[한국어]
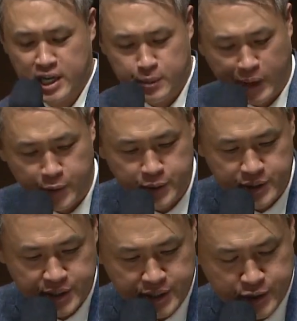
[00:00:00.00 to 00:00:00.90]
바로
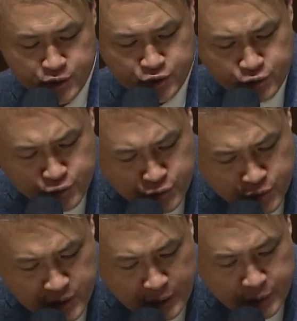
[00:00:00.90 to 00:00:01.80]
그 일을
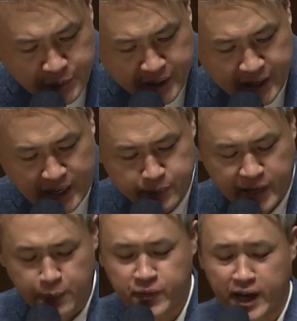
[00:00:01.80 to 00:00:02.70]
충성되게 감,
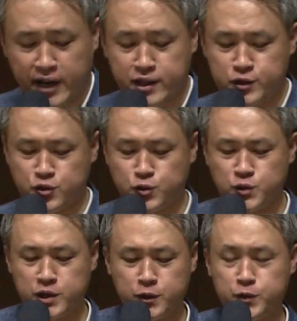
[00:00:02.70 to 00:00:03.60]
당하는그
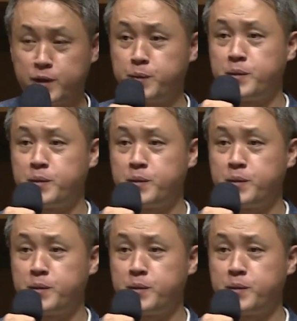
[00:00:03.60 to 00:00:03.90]
충성됨.